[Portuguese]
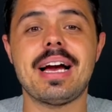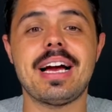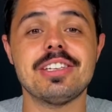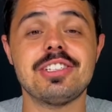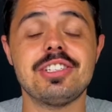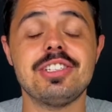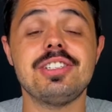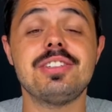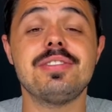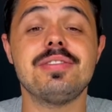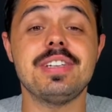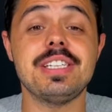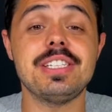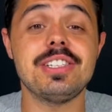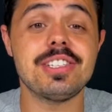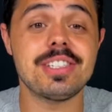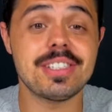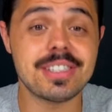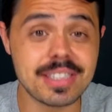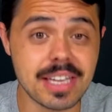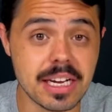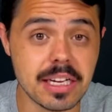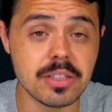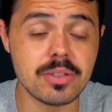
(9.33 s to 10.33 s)
a gente vende
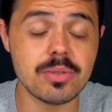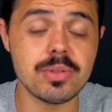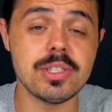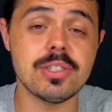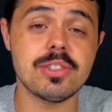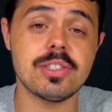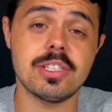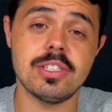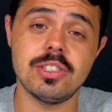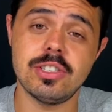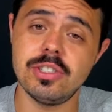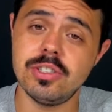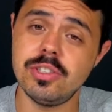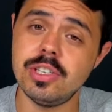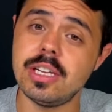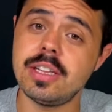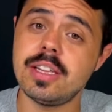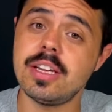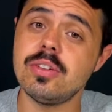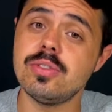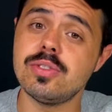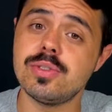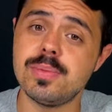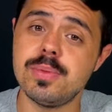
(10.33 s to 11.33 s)
tanto isso que a gente já
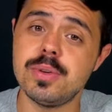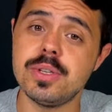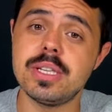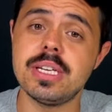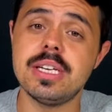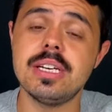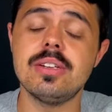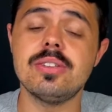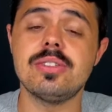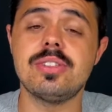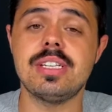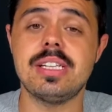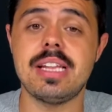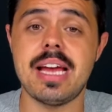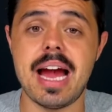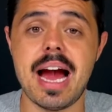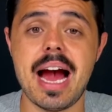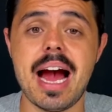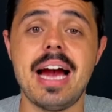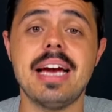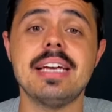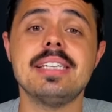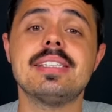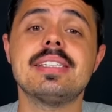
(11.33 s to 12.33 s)
tem os modelos
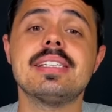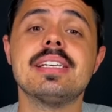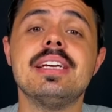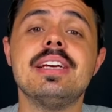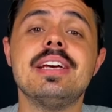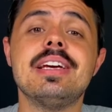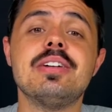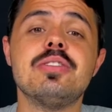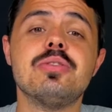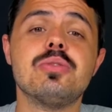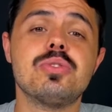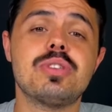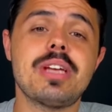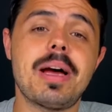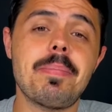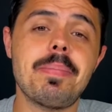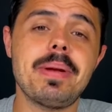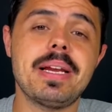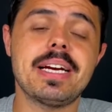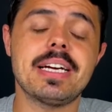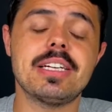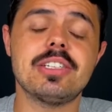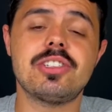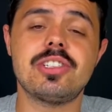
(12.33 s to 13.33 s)
ideais, os
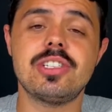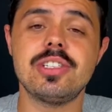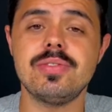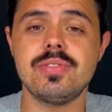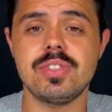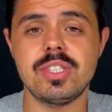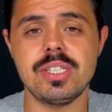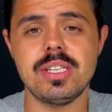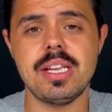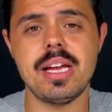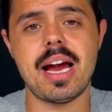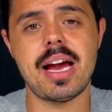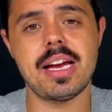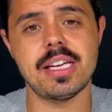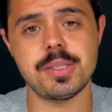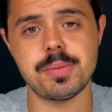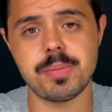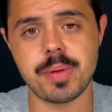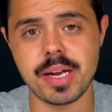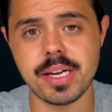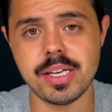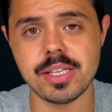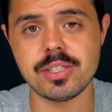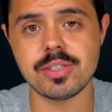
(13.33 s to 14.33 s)
aplicativos ideais
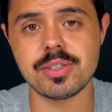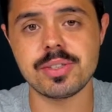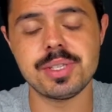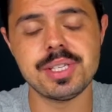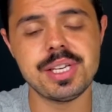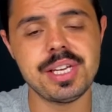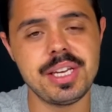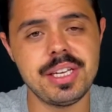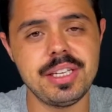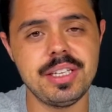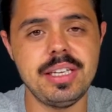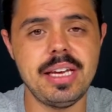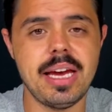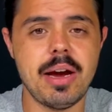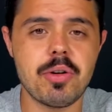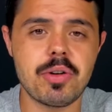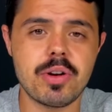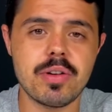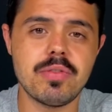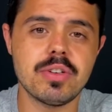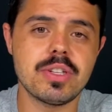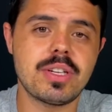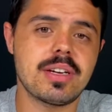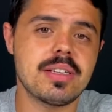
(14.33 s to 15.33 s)
para isso, e é o
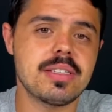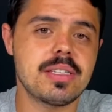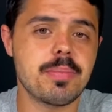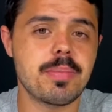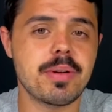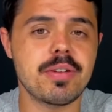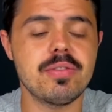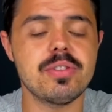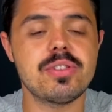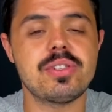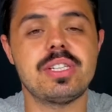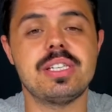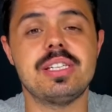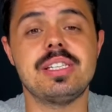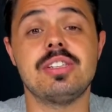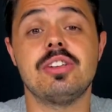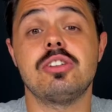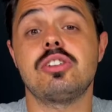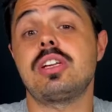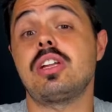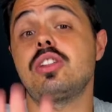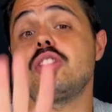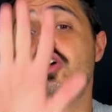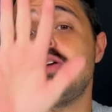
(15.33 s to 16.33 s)
que eu vou trazer para vocês,
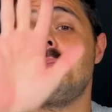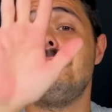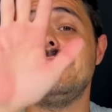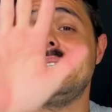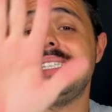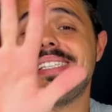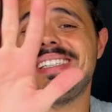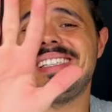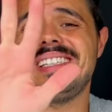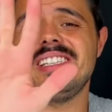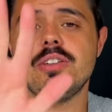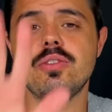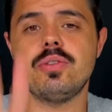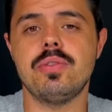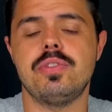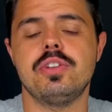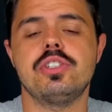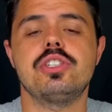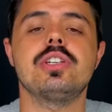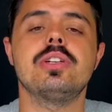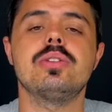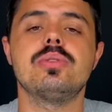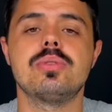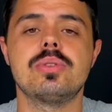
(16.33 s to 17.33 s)
nossa top 5
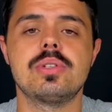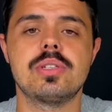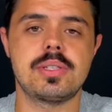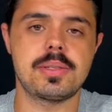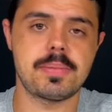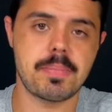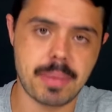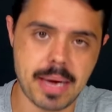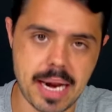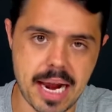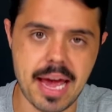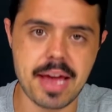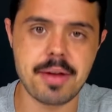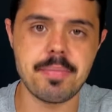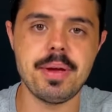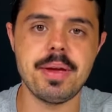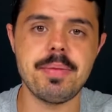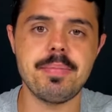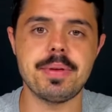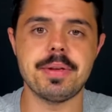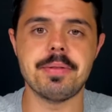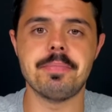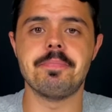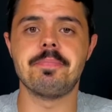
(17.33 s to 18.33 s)
fechaduras para
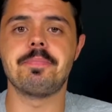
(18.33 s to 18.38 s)
Airbnb.